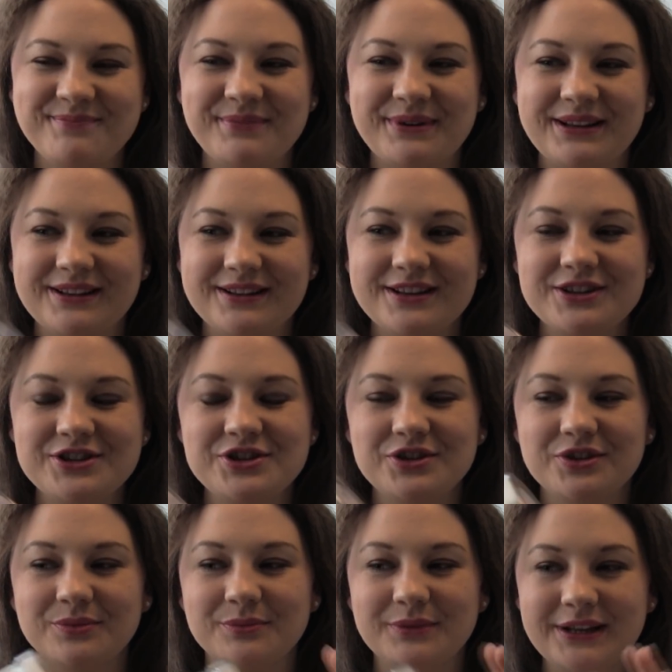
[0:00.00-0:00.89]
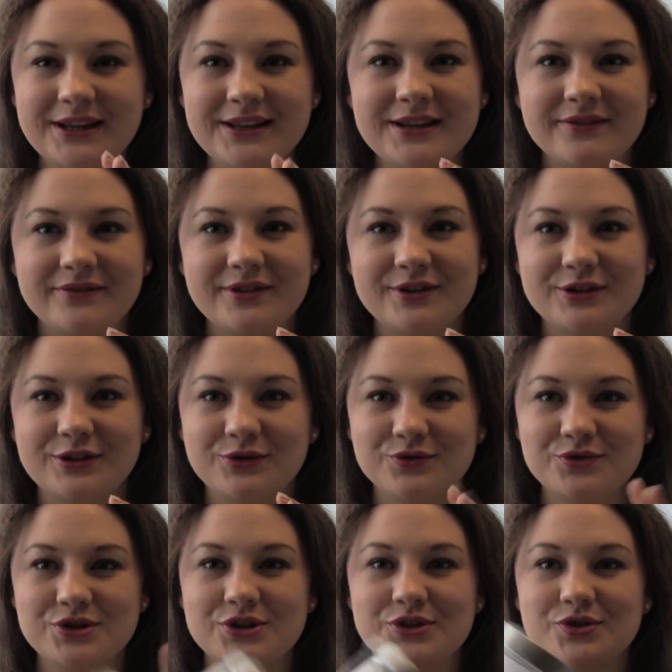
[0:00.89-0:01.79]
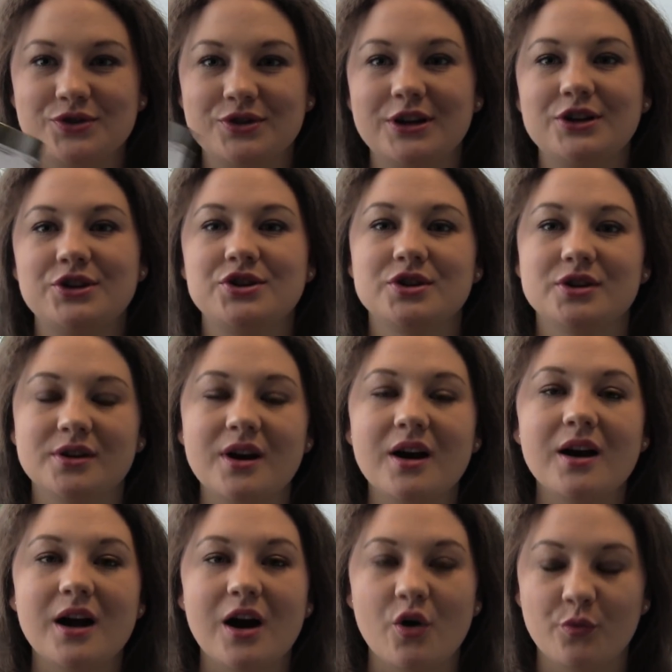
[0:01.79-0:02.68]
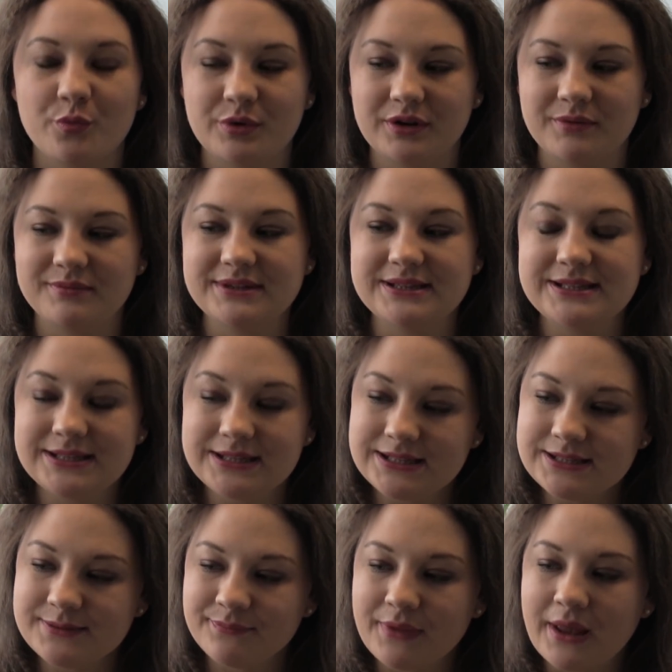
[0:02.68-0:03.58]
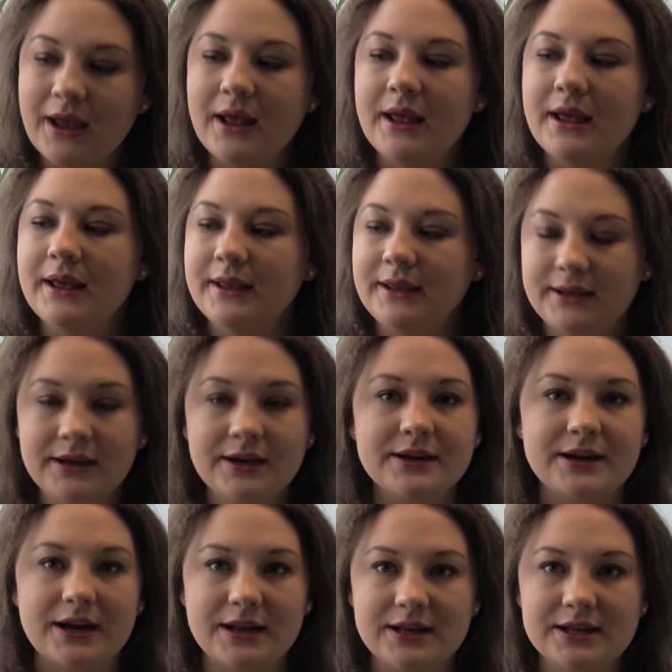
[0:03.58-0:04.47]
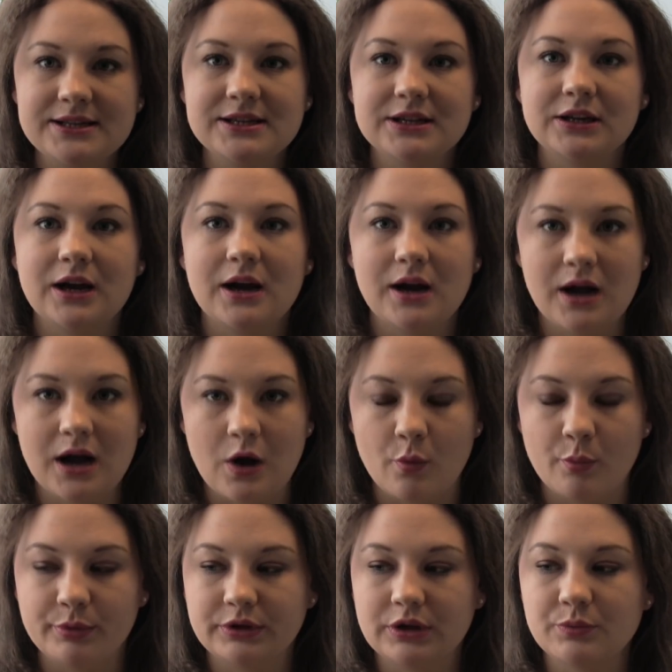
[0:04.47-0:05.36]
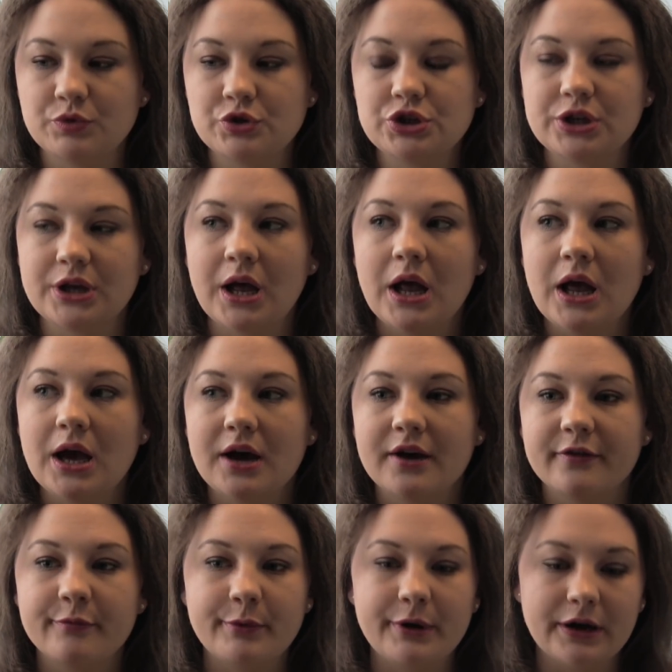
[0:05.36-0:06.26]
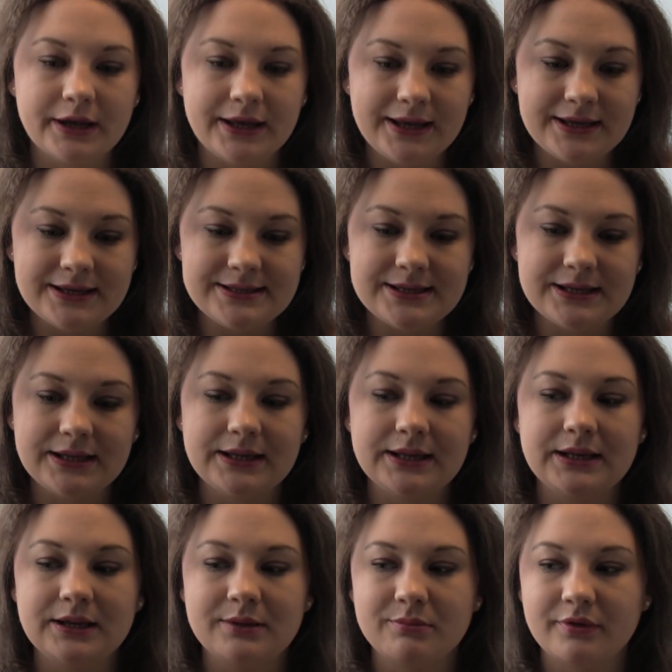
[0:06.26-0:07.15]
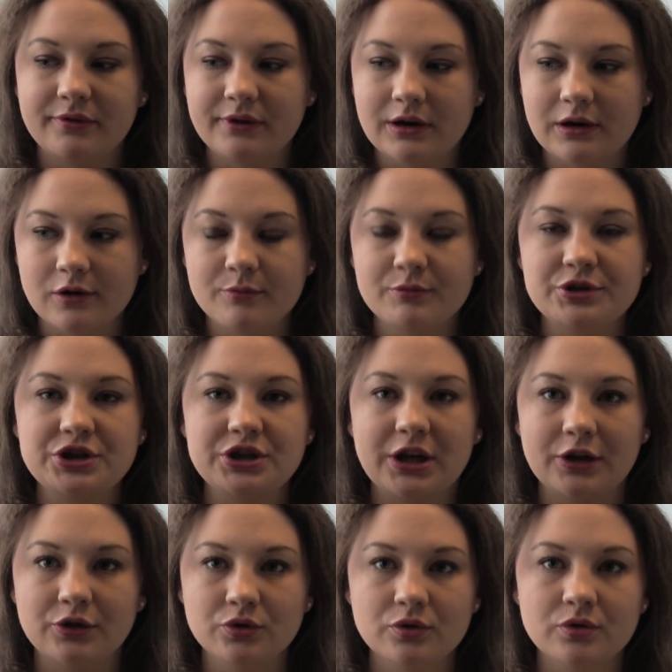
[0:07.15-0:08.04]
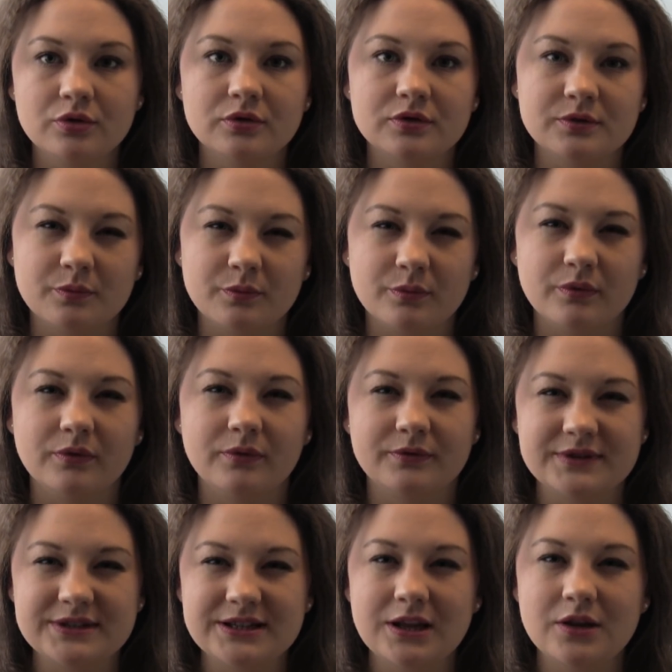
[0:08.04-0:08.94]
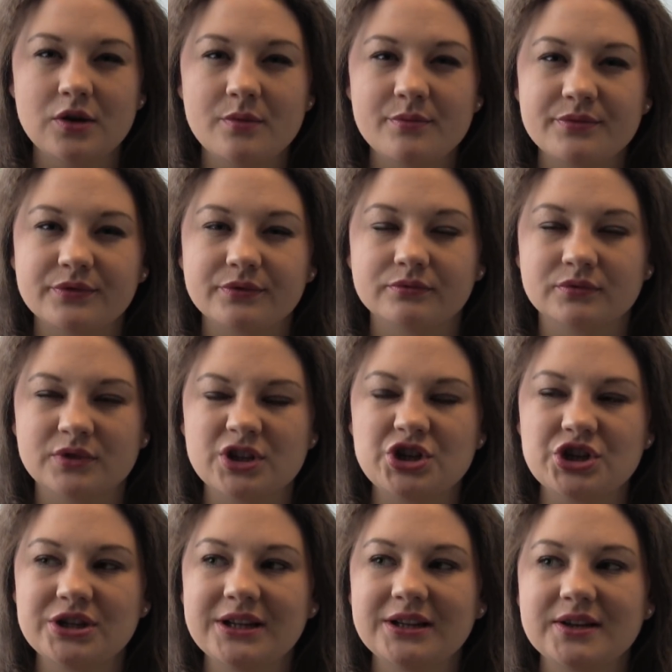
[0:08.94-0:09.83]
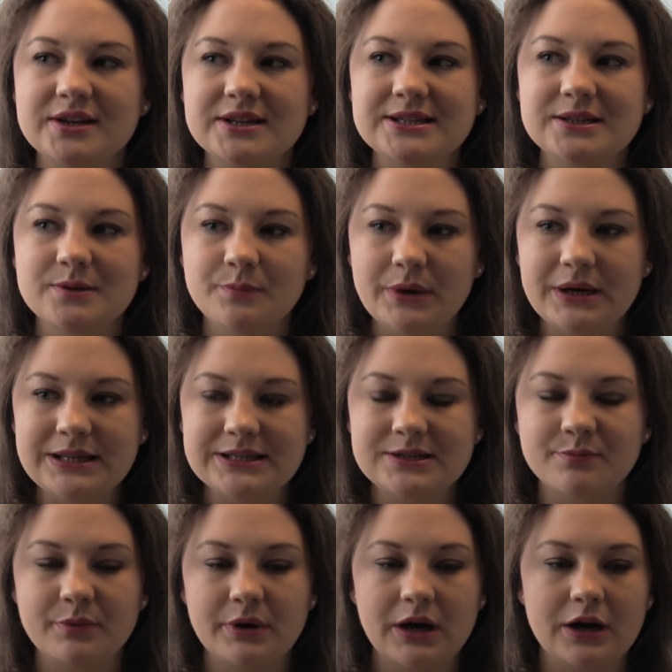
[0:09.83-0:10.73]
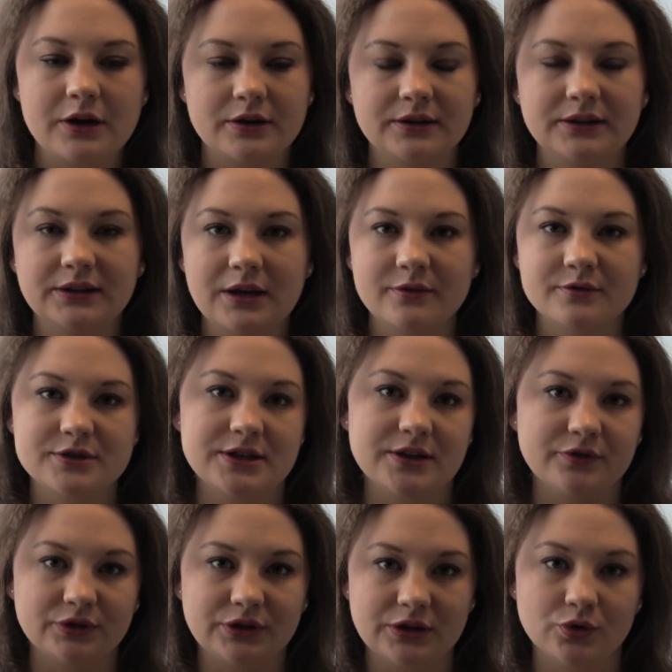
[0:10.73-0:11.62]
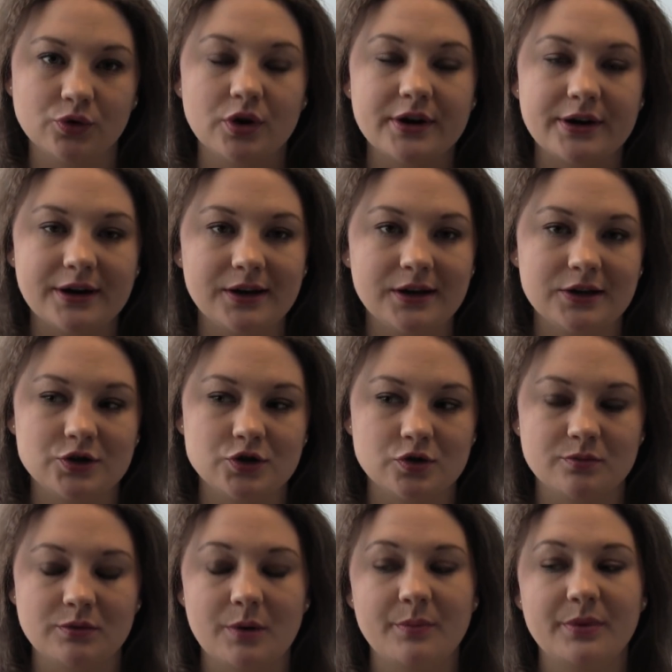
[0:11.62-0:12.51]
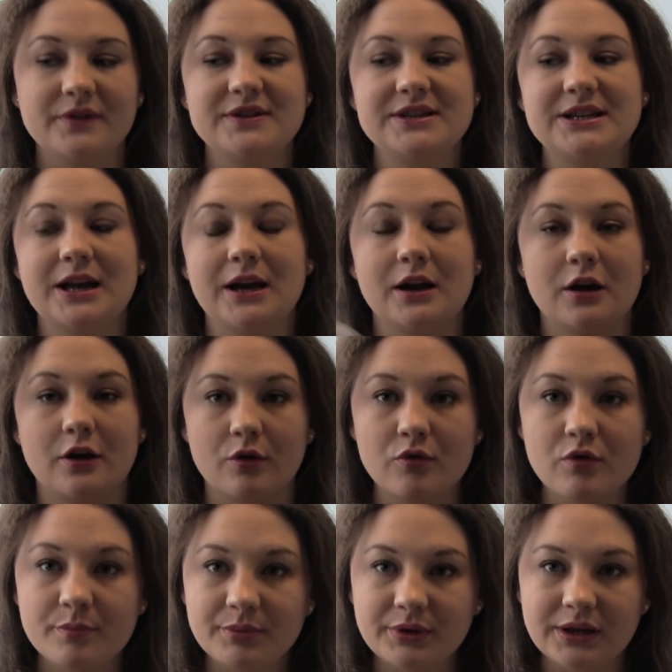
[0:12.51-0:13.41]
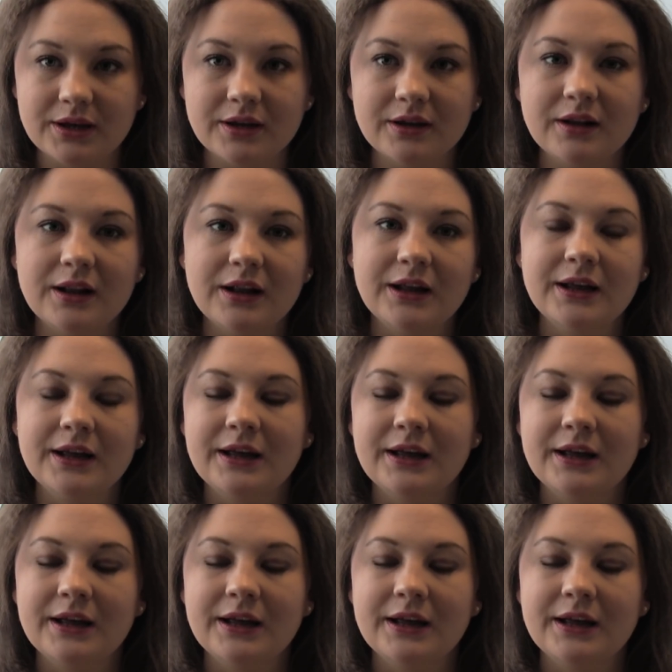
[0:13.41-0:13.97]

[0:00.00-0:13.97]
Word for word: И поняла, что мне, наверное, нужно сюда еще и какао переместить и хранить какао, потому что в пакетике либо в коробочке оно в основном начинает рассыпаться пока и там, где вот оно хранится у меня по всей коробке.